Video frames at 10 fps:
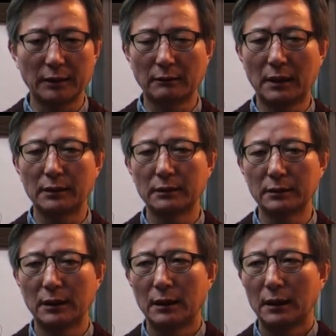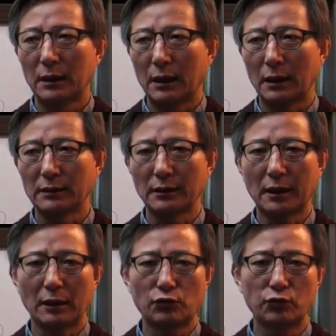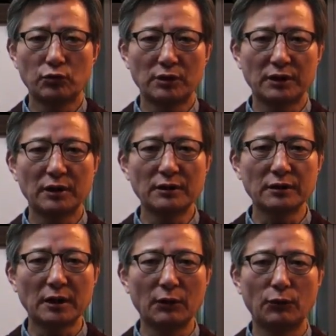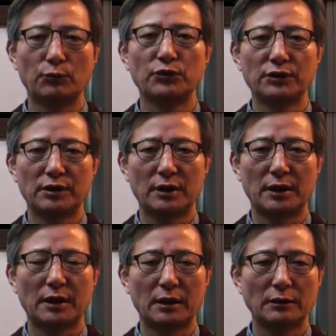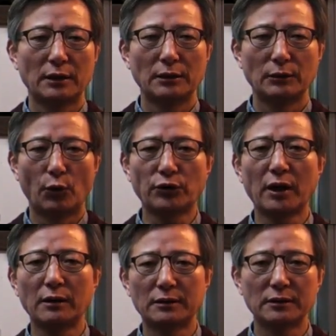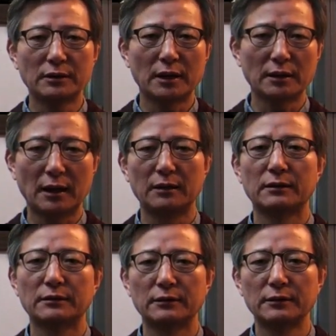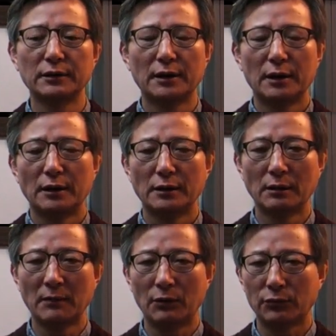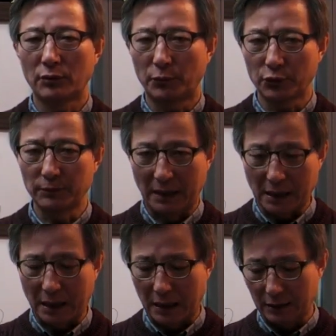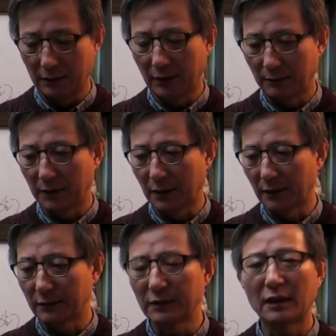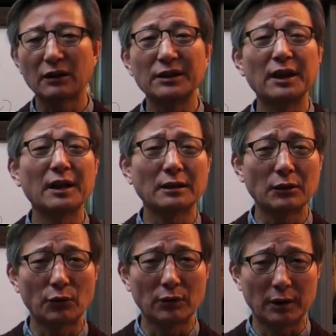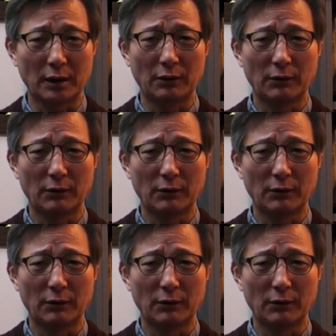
영마는 항상 내가 주부를 결정하고 움직이셔야 된다. 호텔을 전전한다. 이런 것은 영마운으로 보지 마라. 이런 얘기입니다. 그래서 그냥 여행 갔다 오는 거예요.